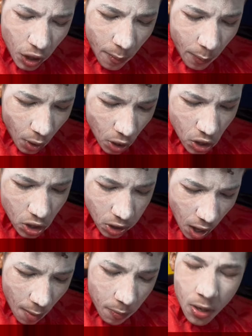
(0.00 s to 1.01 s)
है भाई
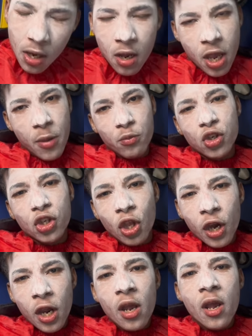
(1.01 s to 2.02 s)
साहब एम जी
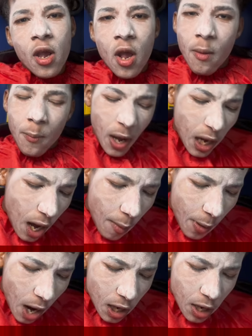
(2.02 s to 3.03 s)
थ्री पहला
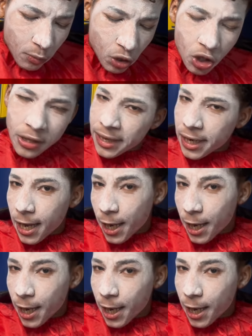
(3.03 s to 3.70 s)
बार एम का